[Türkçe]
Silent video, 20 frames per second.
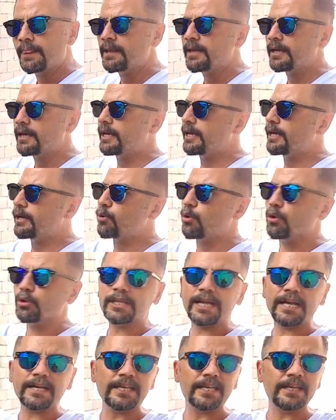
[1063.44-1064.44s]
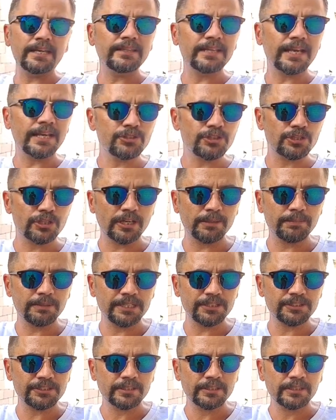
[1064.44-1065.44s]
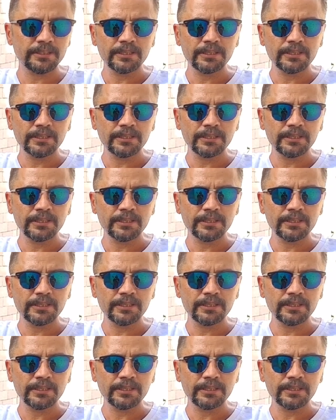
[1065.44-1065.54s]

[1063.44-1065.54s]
E, kollar yerinden çıkabilir.